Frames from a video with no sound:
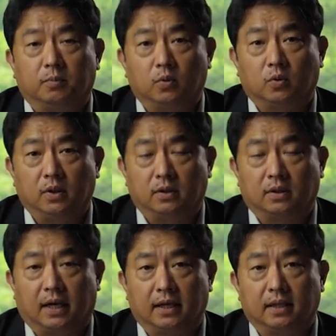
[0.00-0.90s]
보통
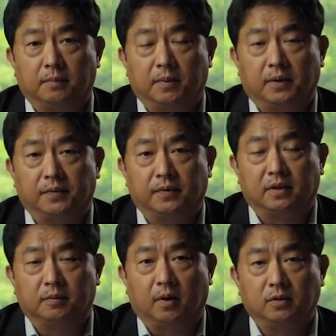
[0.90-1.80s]
일어나게 되면
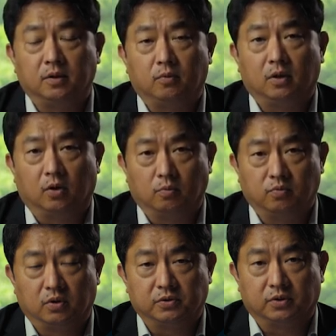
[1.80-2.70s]
그 번영과
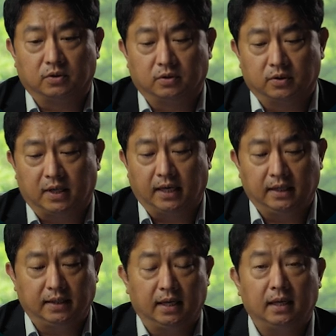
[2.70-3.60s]
더불어서
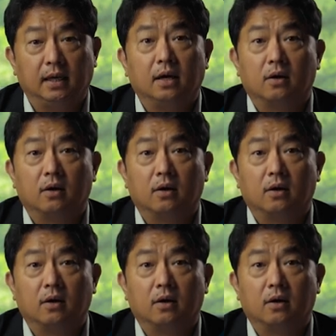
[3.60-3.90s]
개인의